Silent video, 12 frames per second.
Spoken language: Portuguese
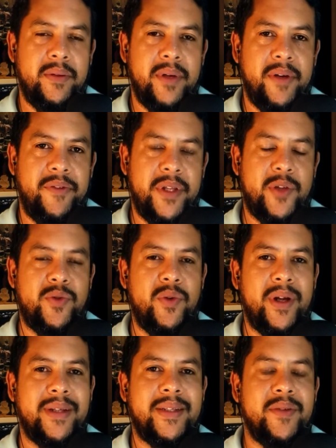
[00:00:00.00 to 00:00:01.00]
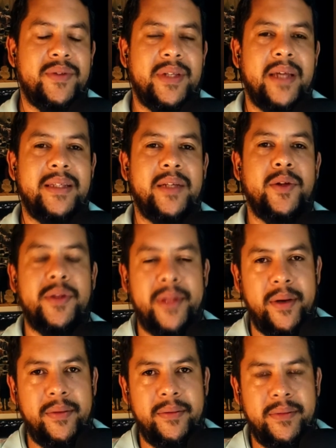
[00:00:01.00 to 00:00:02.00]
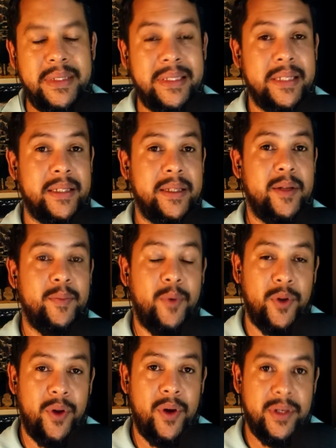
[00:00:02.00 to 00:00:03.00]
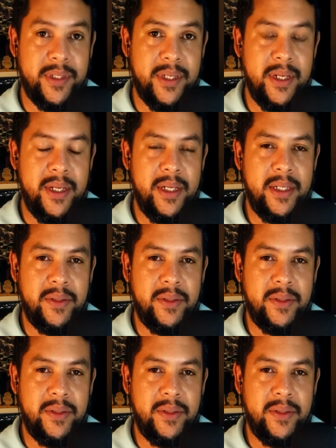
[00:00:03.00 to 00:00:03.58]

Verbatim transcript: não é, fez a sua oração sacerdotal, intercedendo por nós,